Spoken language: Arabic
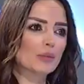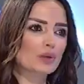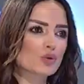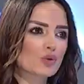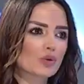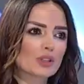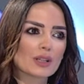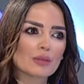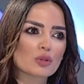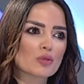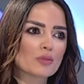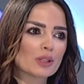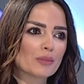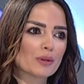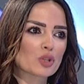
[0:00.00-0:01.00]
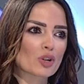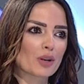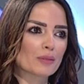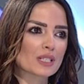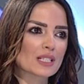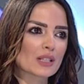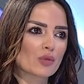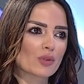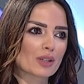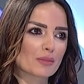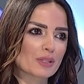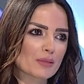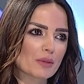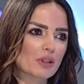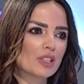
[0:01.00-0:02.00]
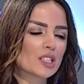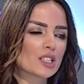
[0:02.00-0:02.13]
بتسوق قدام مش منتبه شو عم بيصير ورا بس من ريحه